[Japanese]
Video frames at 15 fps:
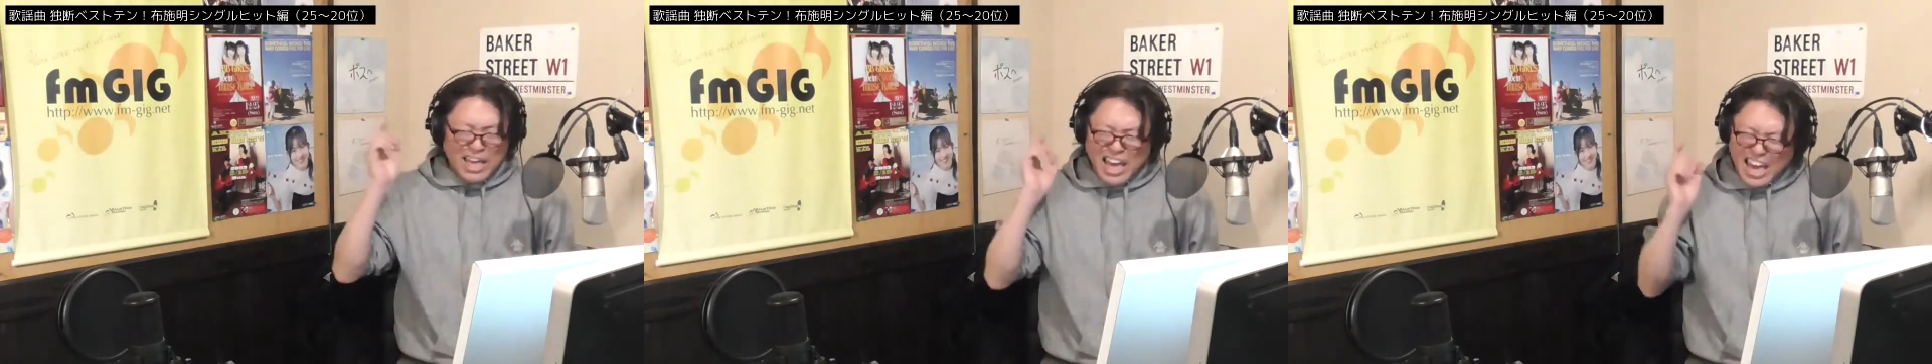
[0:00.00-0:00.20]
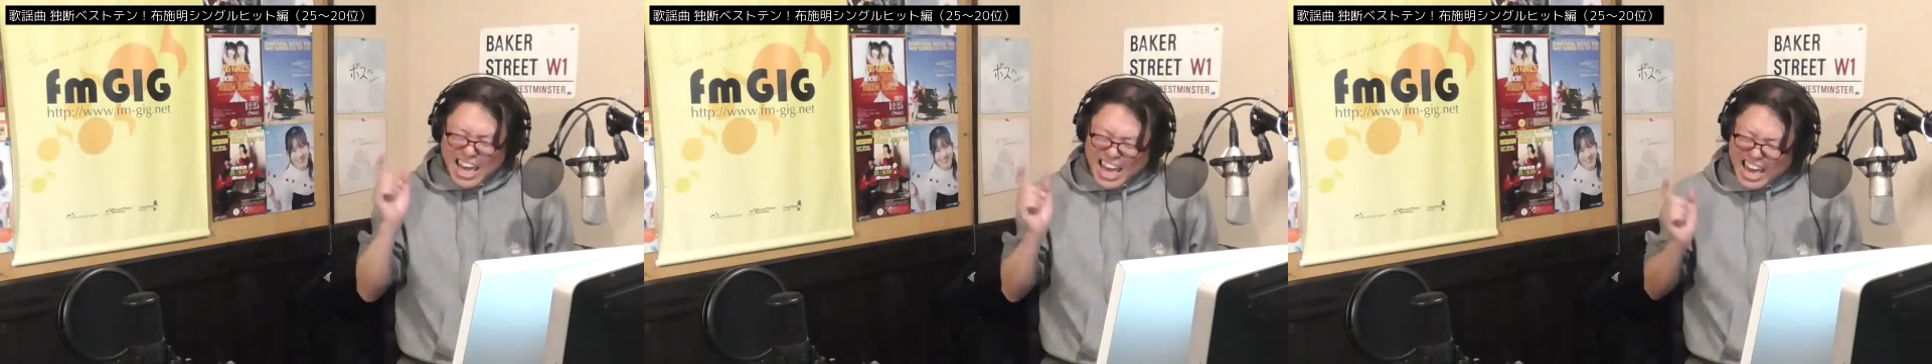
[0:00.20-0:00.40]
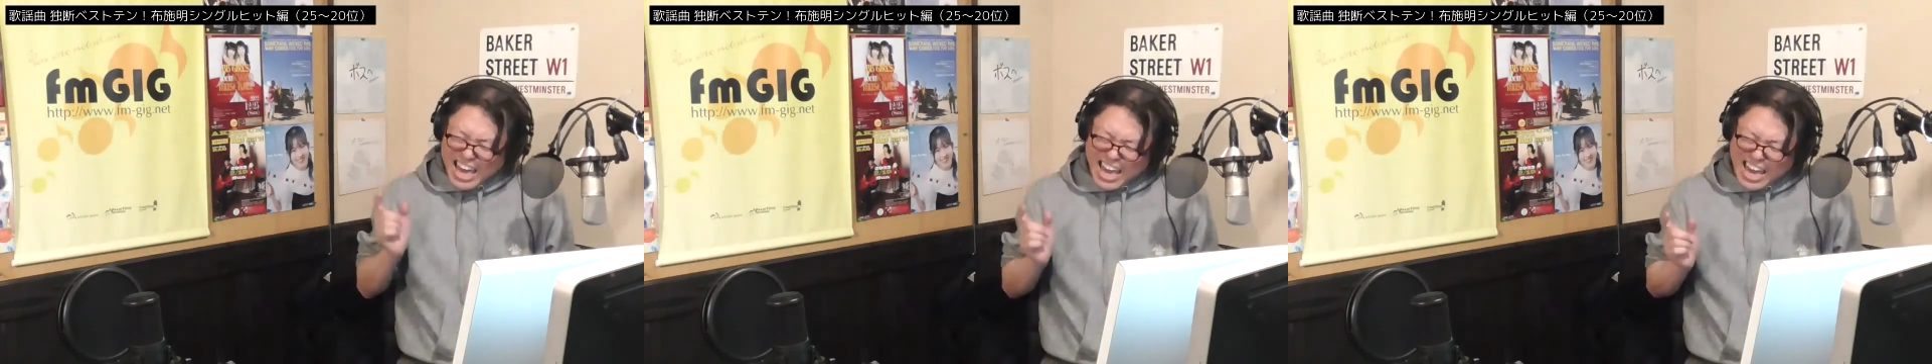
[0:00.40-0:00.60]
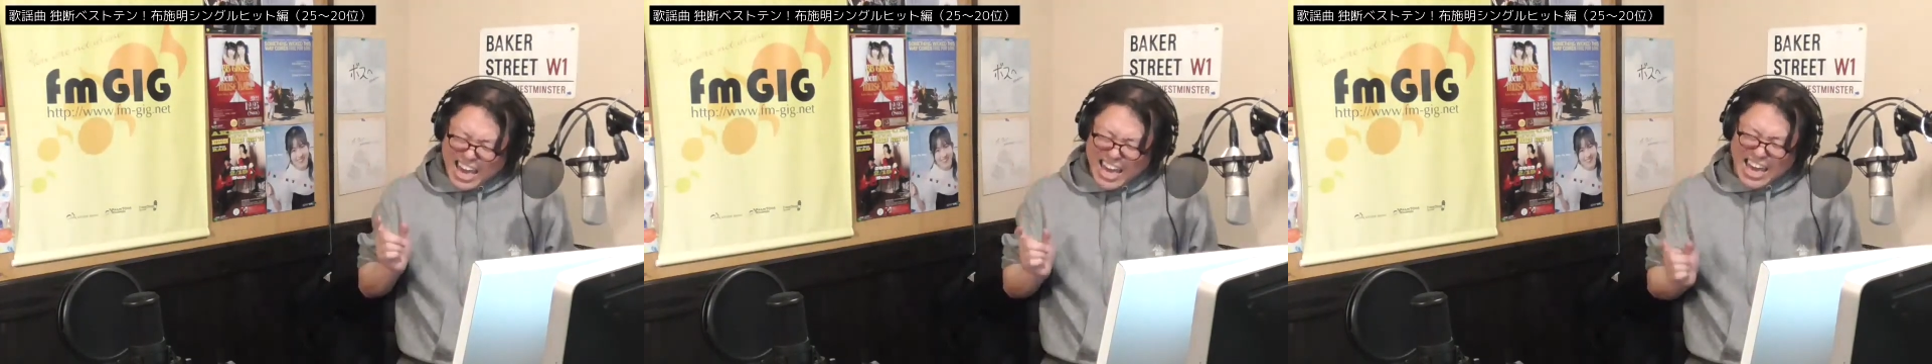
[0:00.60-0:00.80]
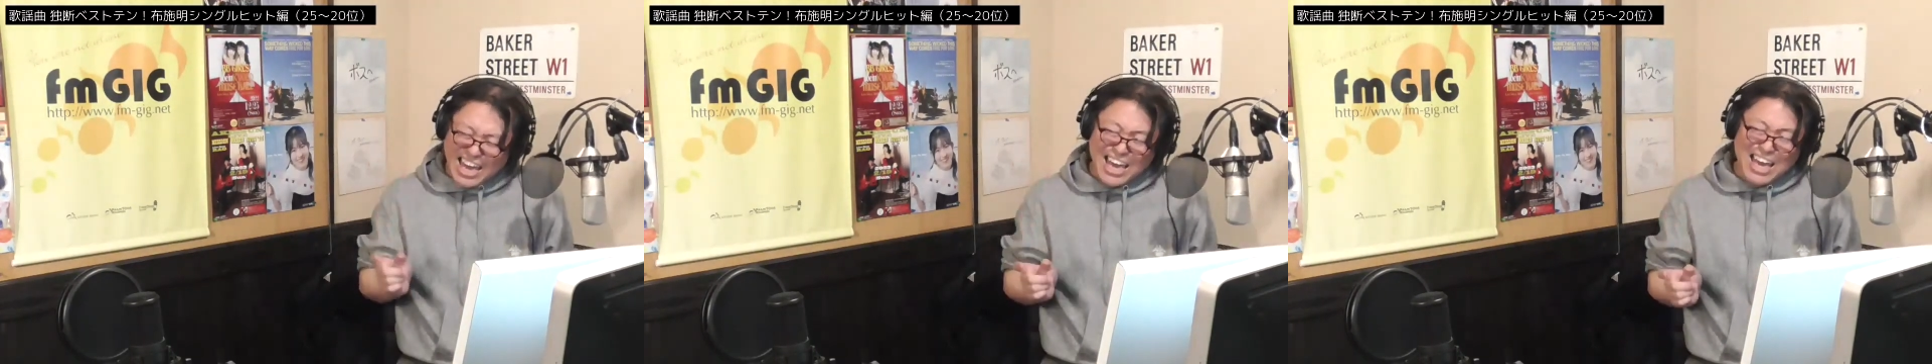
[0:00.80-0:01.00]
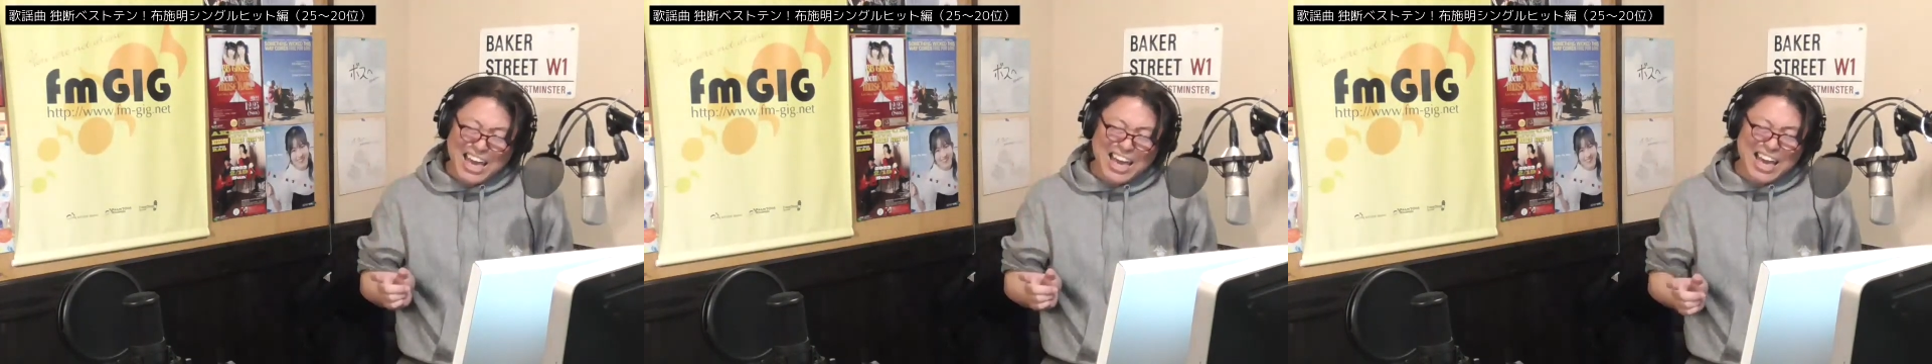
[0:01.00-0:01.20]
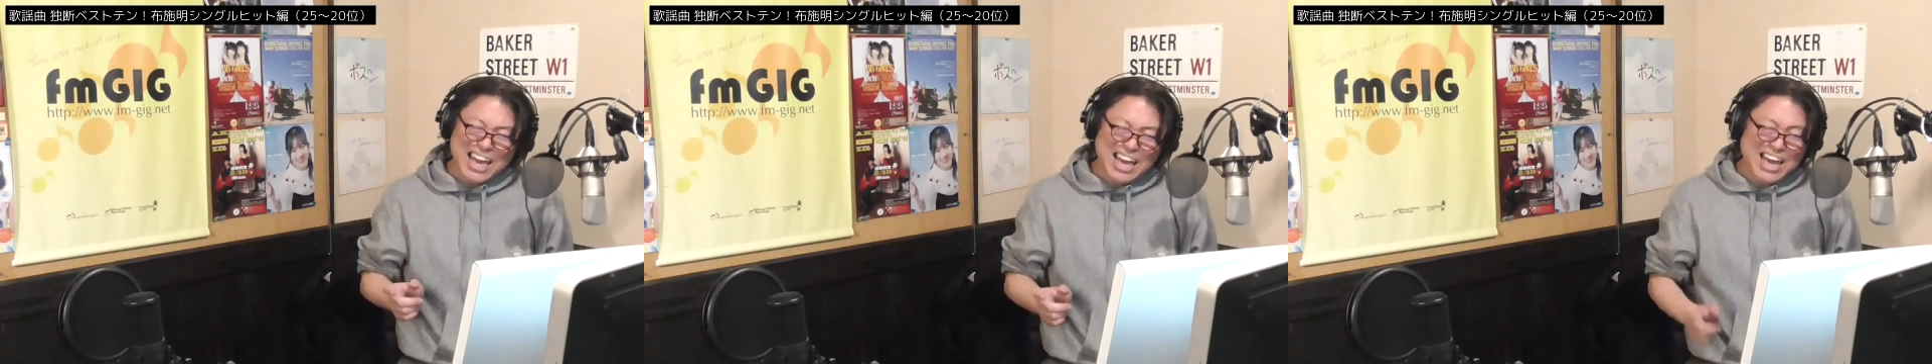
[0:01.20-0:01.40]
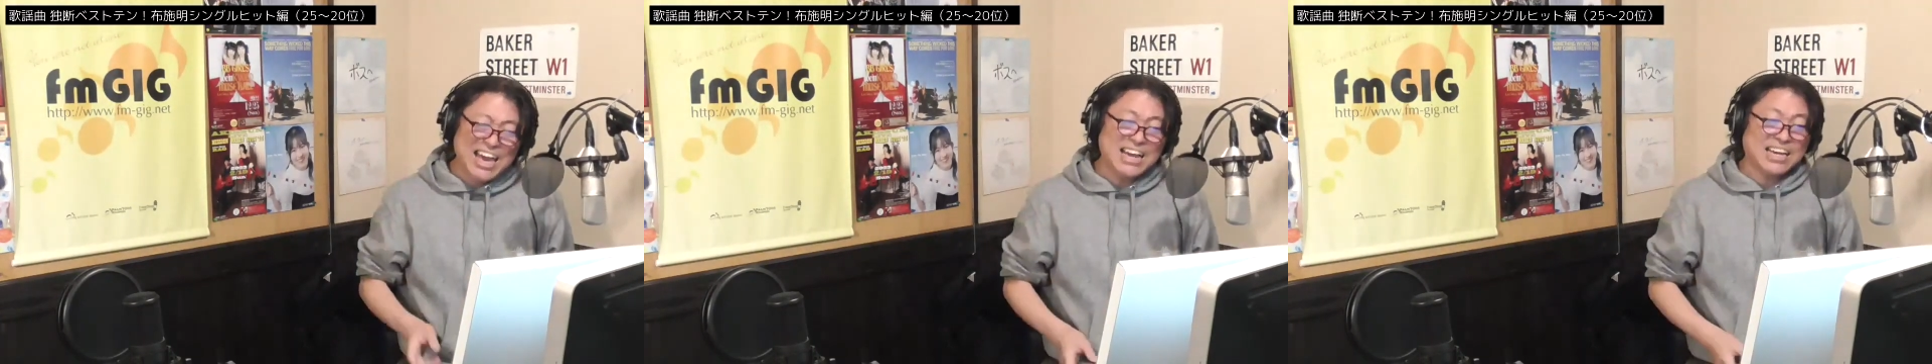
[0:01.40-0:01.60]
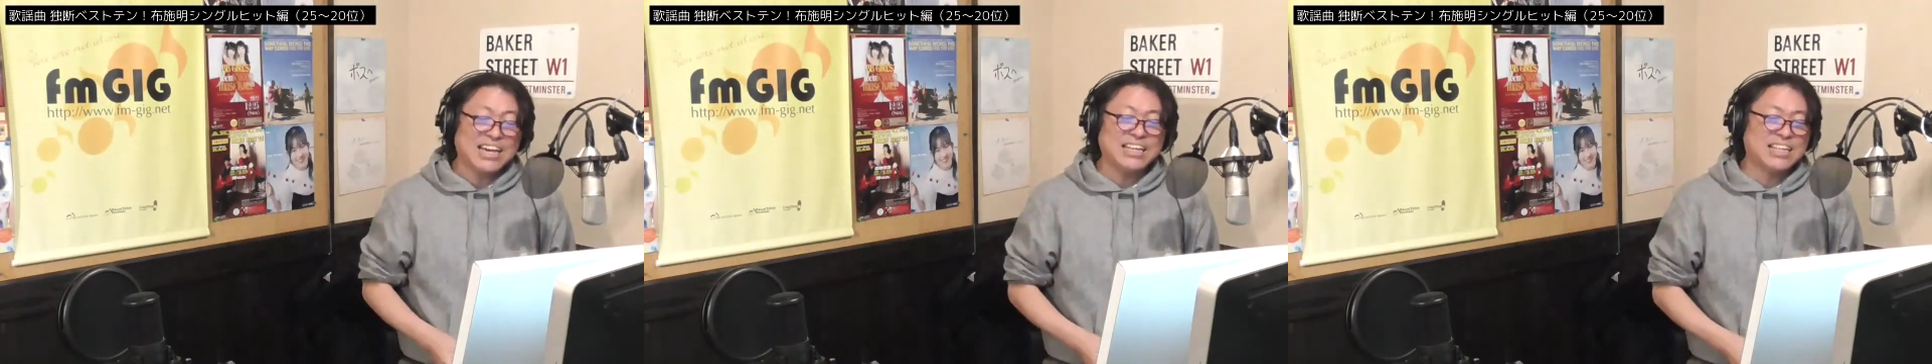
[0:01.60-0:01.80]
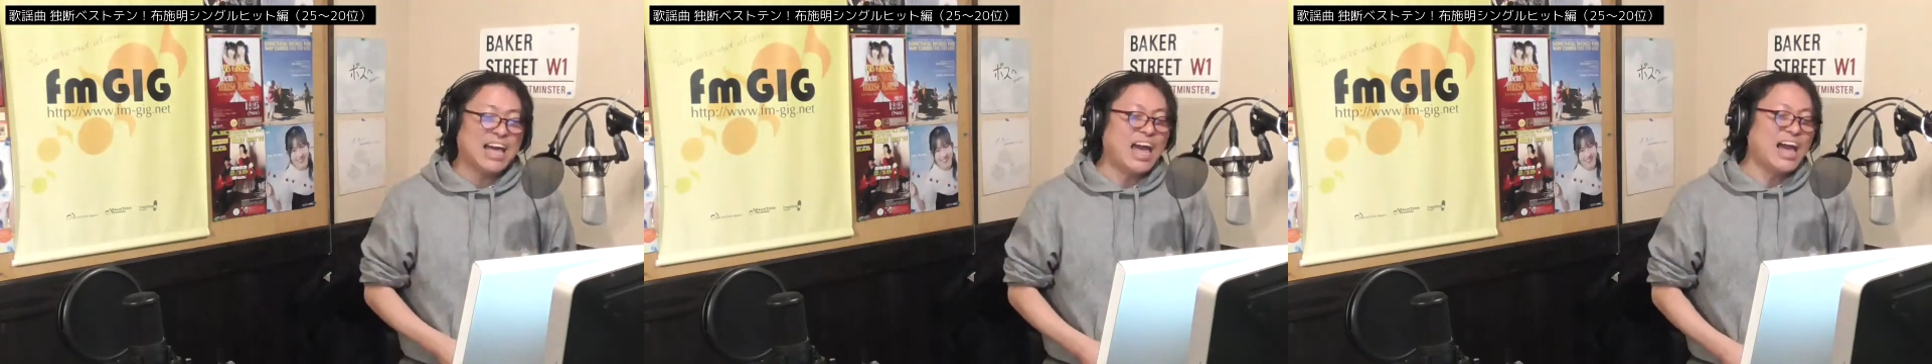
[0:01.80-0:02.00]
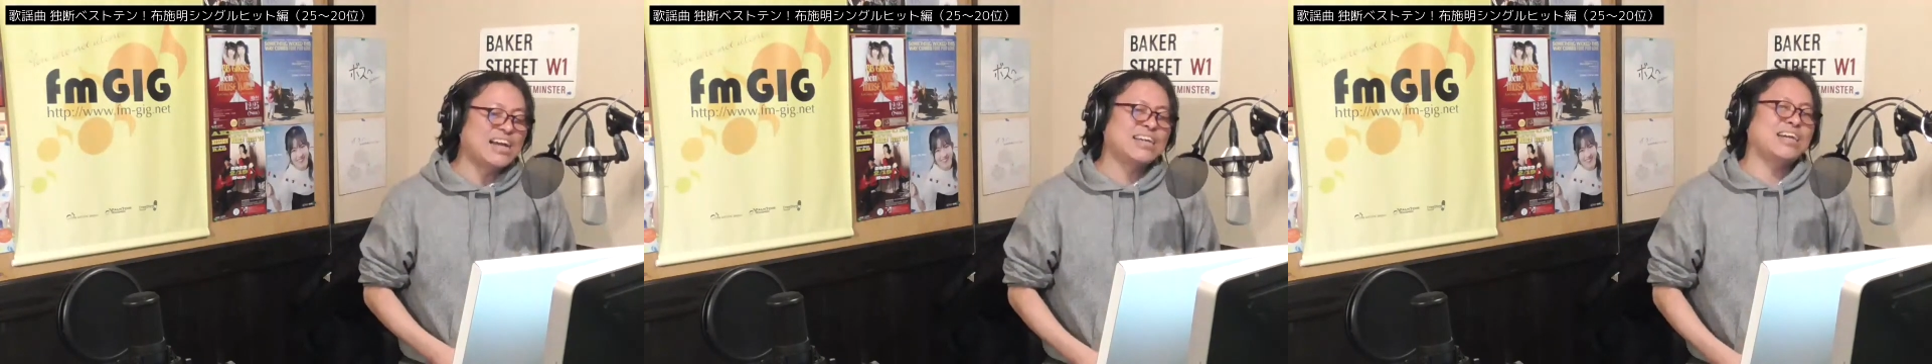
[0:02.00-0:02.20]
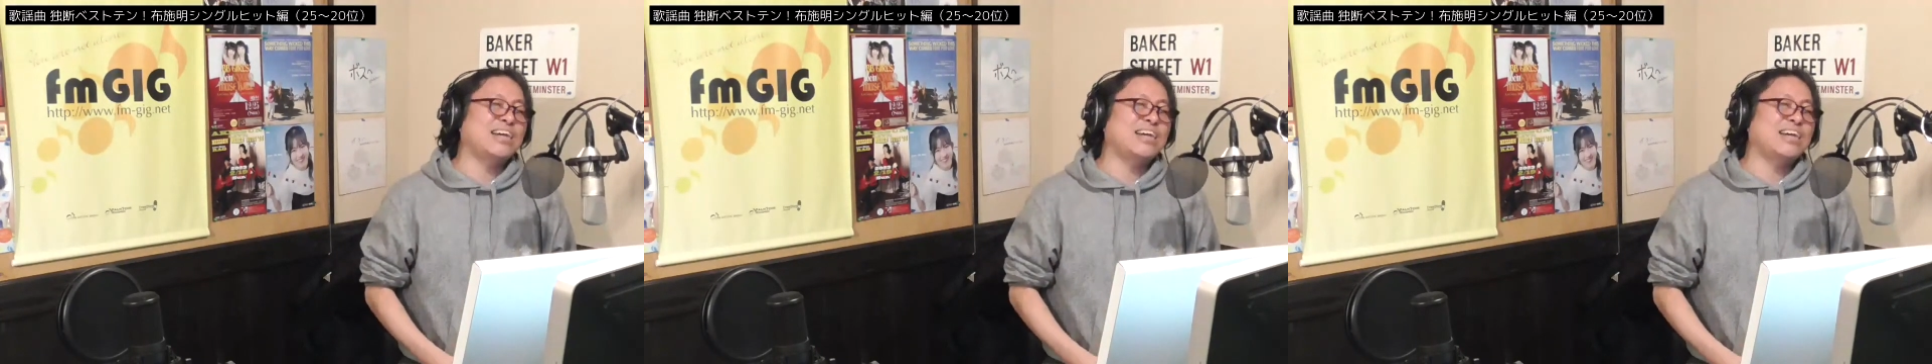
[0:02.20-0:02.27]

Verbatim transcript: 生きて